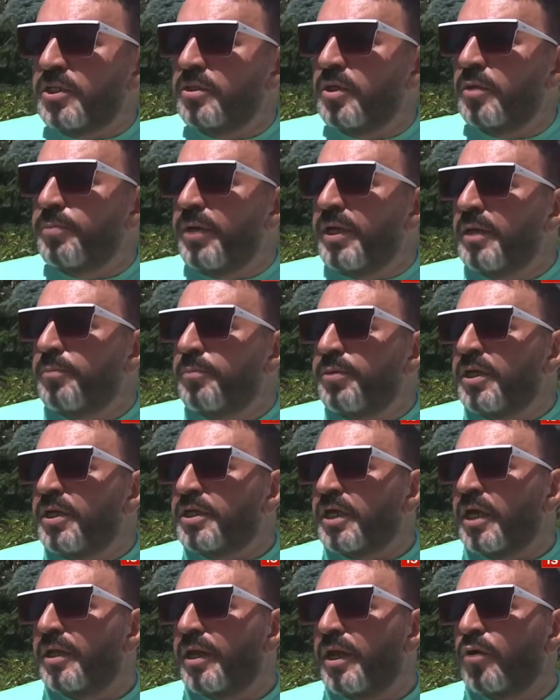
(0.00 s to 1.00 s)
yıldır beni bir
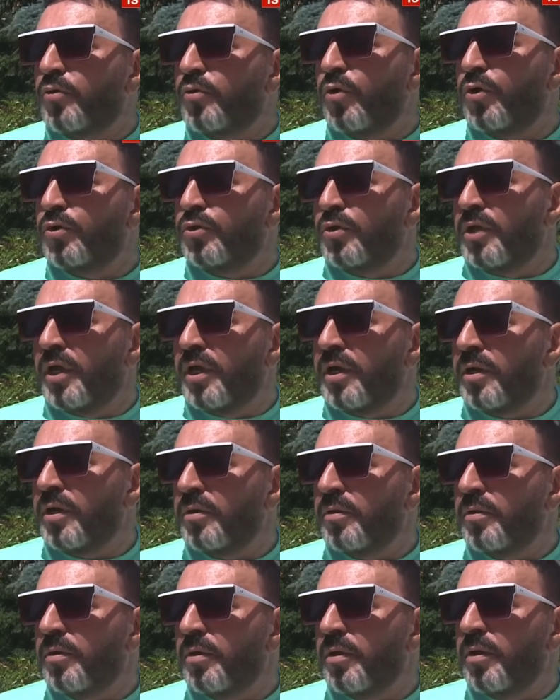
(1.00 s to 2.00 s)
kenara koydular.
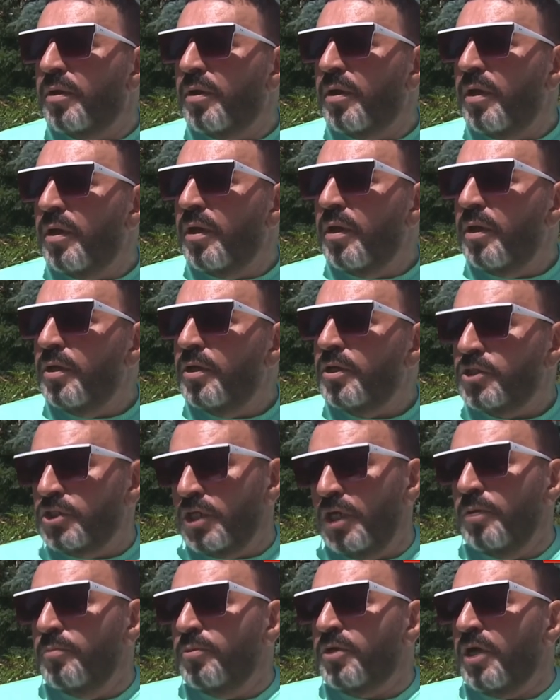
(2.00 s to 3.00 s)

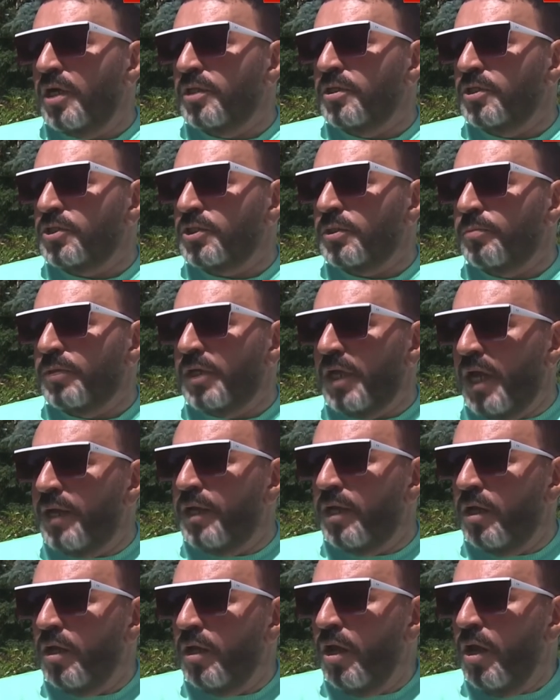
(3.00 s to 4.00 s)
Canım kardeşim
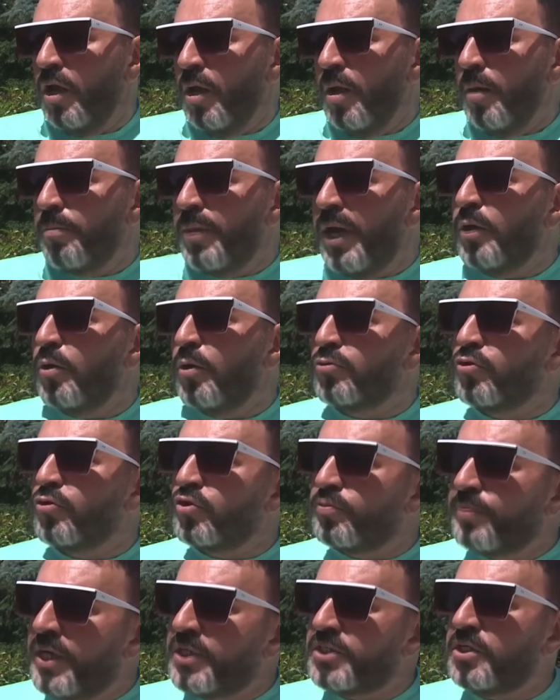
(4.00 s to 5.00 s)
yani ben
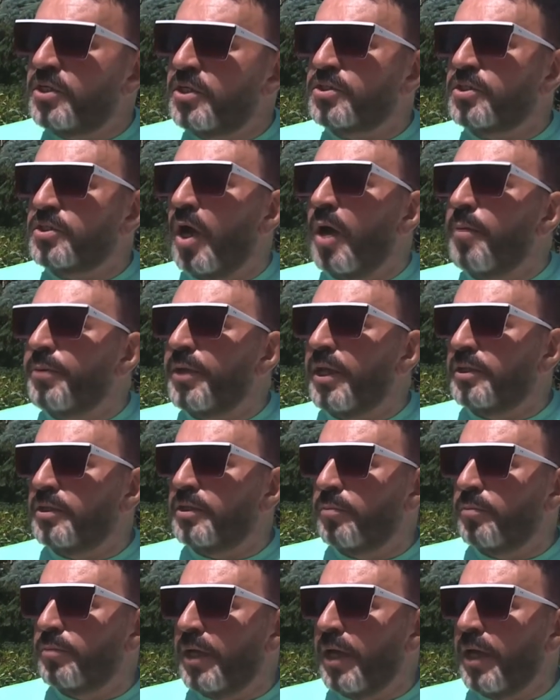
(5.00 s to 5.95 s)
35 yıl sabrettim